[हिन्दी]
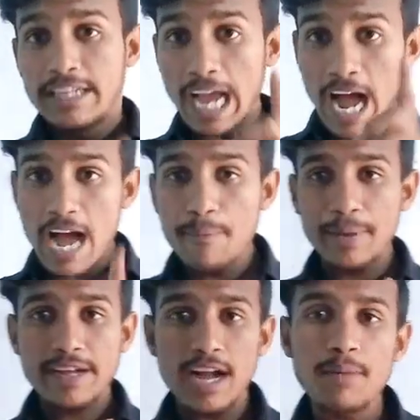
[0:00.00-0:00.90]
कि
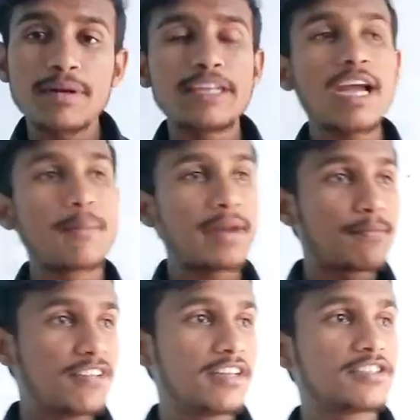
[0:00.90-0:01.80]
आप एक काम करिए अपना
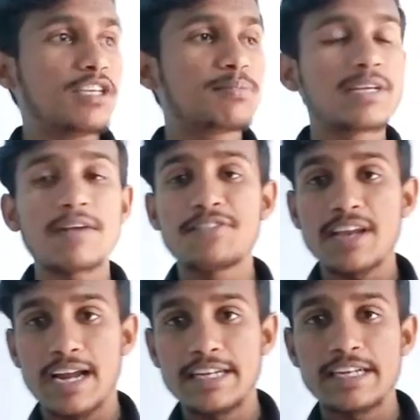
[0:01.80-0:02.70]
फिर रिसिप्ट या
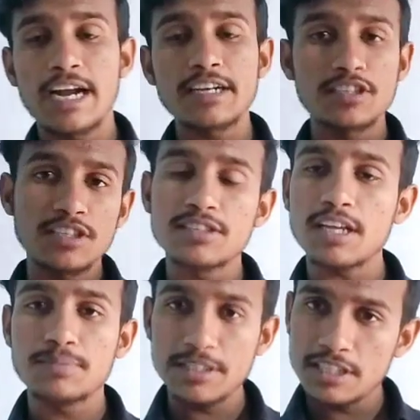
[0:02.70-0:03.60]
फिर आईडी कार्ड किसी के
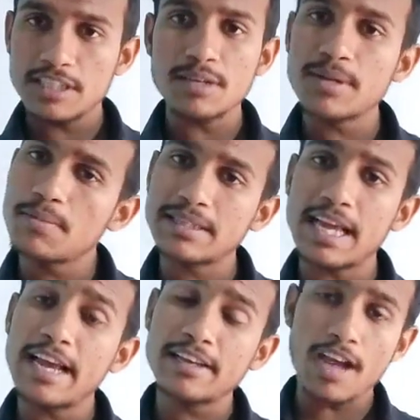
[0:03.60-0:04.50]
साथ भेजिए जैसा मैंने
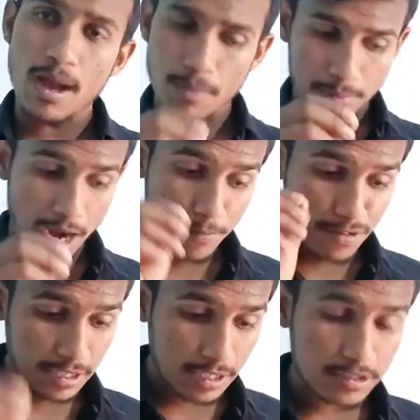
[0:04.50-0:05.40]
बताया कि आप अपना
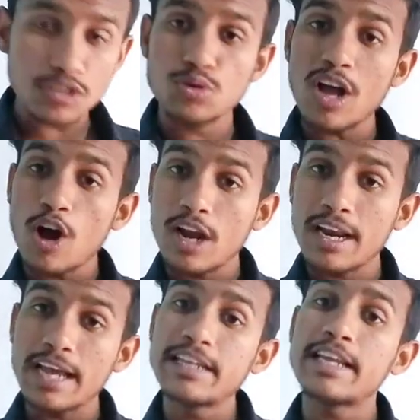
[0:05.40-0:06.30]
एप्लीकेशन जो है
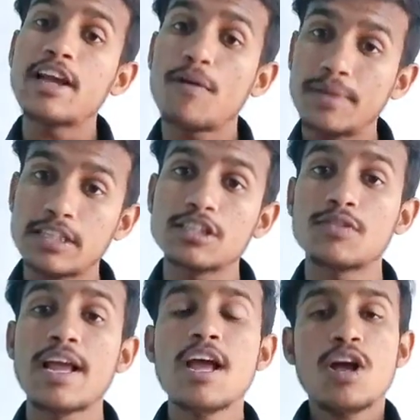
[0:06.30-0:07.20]
ऑनलाइन नहीं एप्लीकेशन
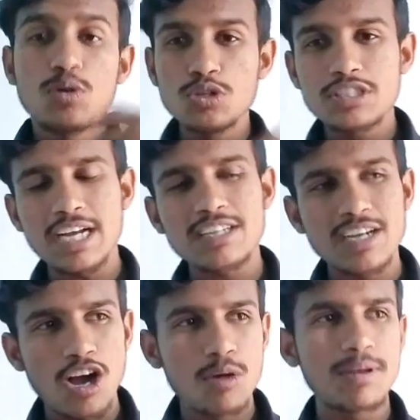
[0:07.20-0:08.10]
जो है कुछ छात्र
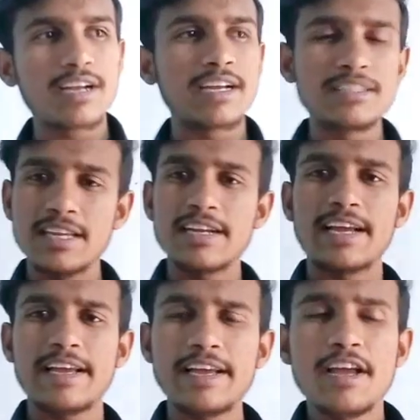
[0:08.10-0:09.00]
गांव में है कहीं चले
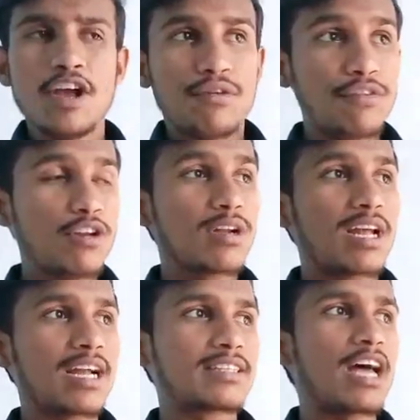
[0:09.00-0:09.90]
गए हैं वे लोग
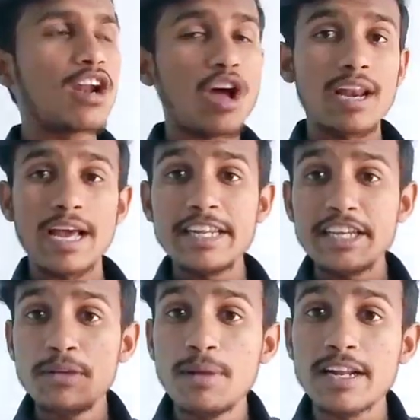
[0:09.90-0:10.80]
लगातार ऑनलाइन
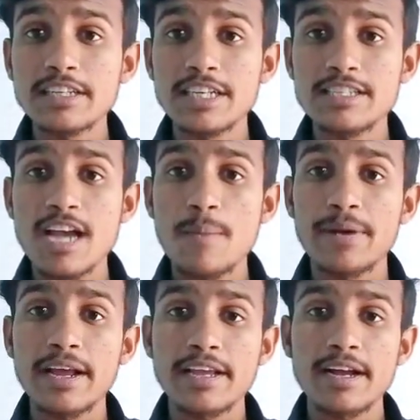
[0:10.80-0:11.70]
ईमेल के जरिए
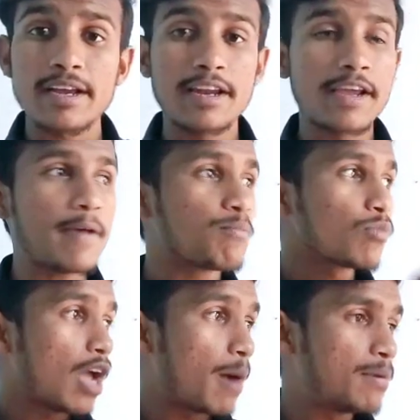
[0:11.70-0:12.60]
अपना क्या कर रहे हैं
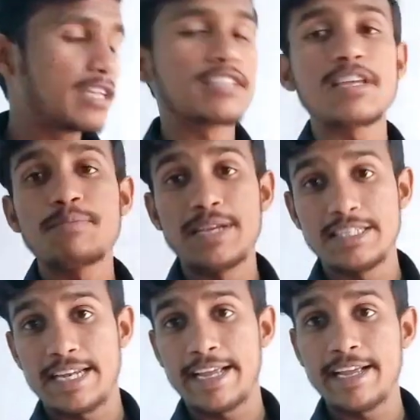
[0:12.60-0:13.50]
एप्लीकेशन
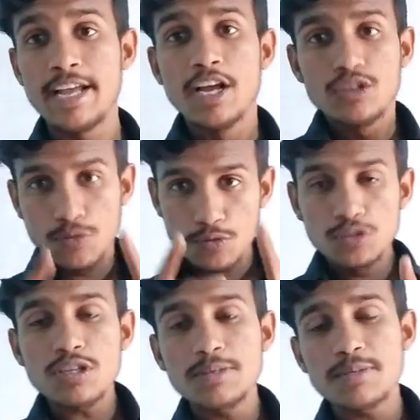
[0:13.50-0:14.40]
भेज रहे हैं तो
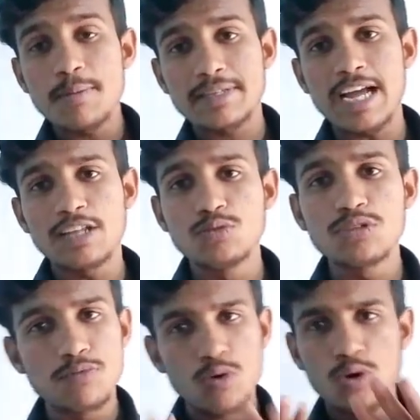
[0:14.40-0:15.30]
उन सभी से मैं बता दूं
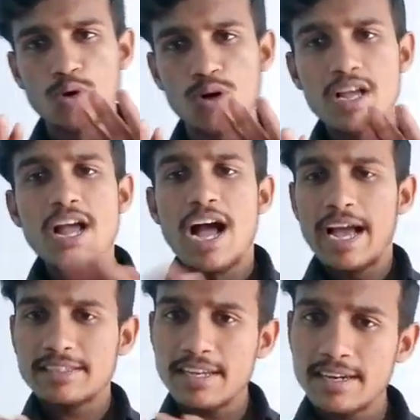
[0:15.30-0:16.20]
कि वो लोग
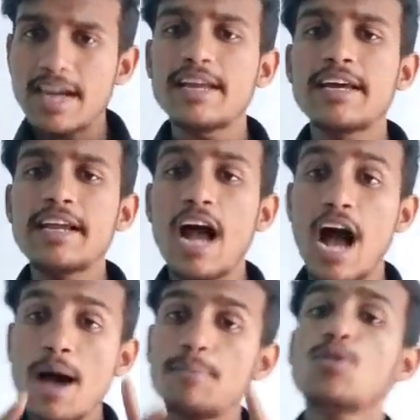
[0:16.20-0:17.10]
ऐसा ना करें
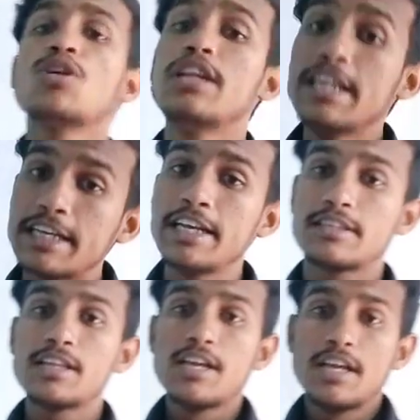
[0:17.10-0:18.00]
आप लोग
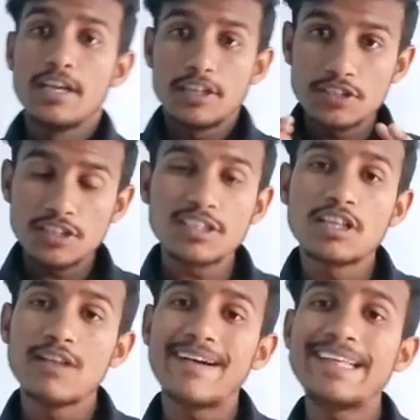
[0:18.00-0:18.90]
लिखित किसी से
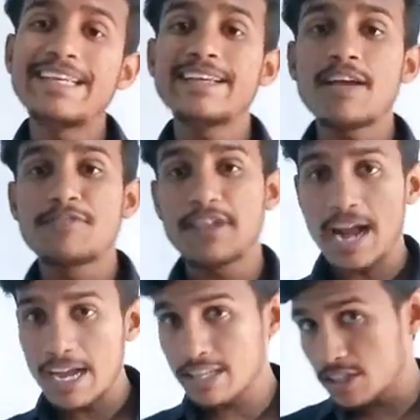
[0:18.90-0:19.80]
दिलवाइए या फिर
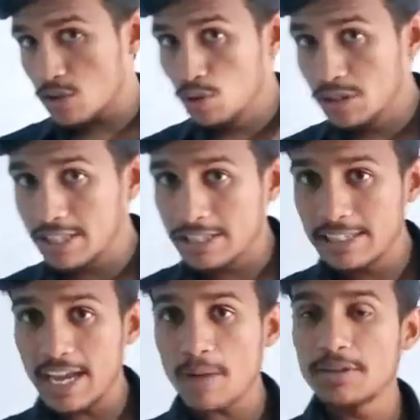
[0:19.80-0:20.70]
आ करके खुद
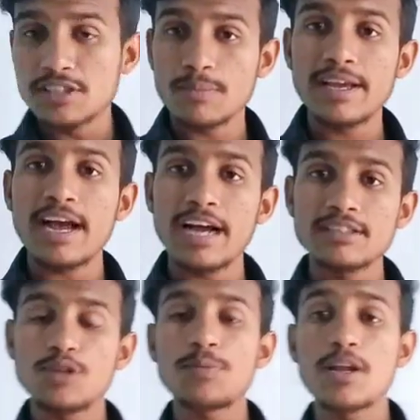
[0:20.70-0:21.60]
दीजिए अभी समय है
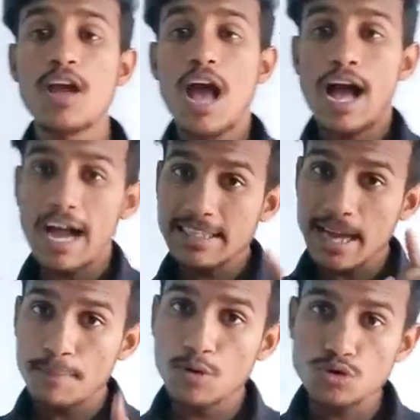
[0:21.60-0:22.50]
आज ना हो पाए आज
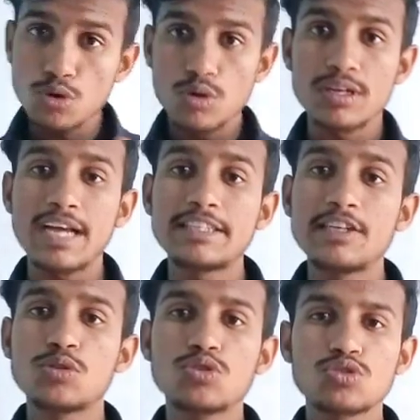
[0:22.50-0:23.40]
आप लोग जो लोग ना
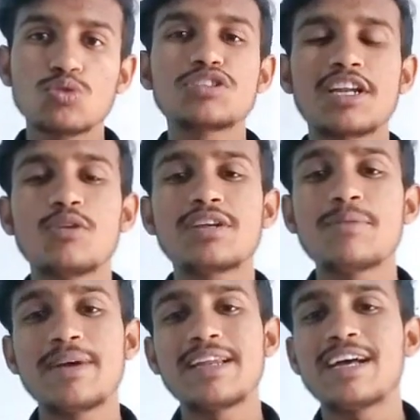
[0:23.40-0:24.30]
दिए हो जो सोच रहे हो
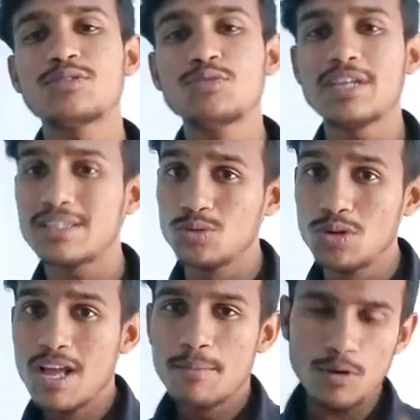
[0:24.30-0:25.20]
कि मैं ना दूं या दूं
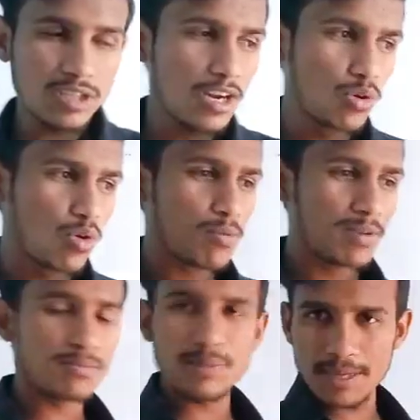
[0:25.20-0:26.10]
बहुत सारे लोगों को
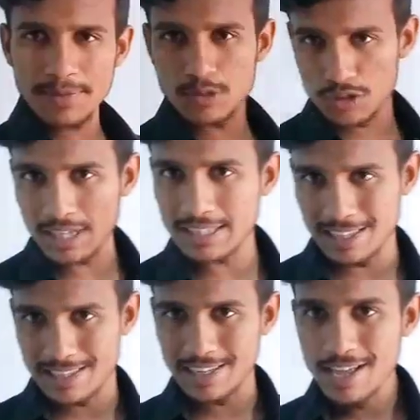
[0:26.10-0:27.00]
भी मेरे भी कुछ
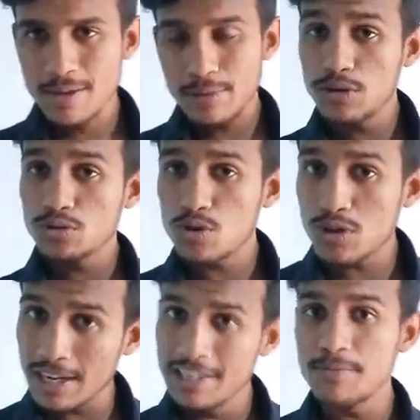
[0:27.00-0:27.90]
साथी थे मैंने उसको
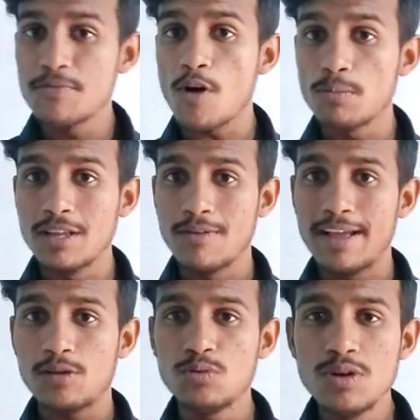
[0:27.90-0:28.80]
कल ही अभी फॉर्म
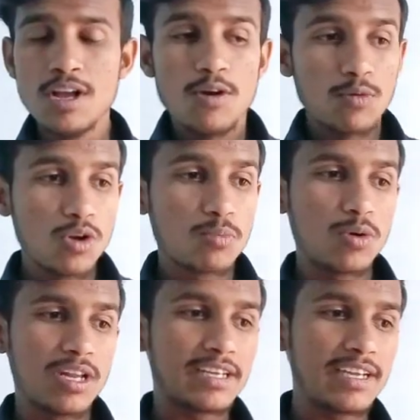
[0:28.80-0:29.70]
दिलवाया हूँ वो लोग
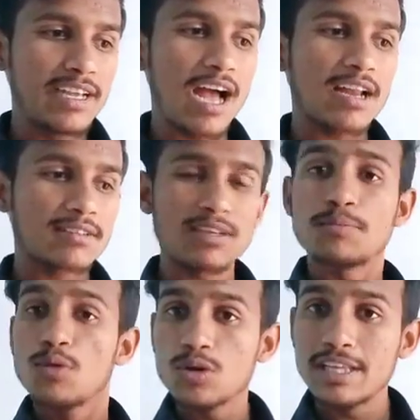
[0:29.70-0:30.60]
बोले कि यार
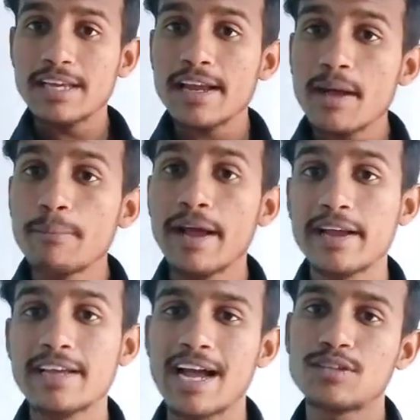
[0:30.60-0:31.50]
सब लोग दे रहे हैं
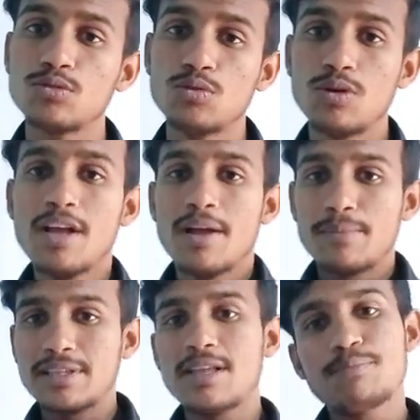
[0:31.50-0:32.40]
मैं क्या दूं
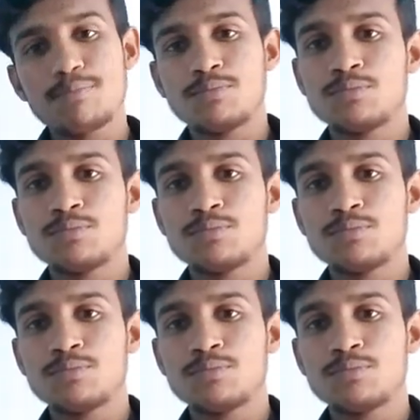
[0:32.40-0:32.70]
मतलब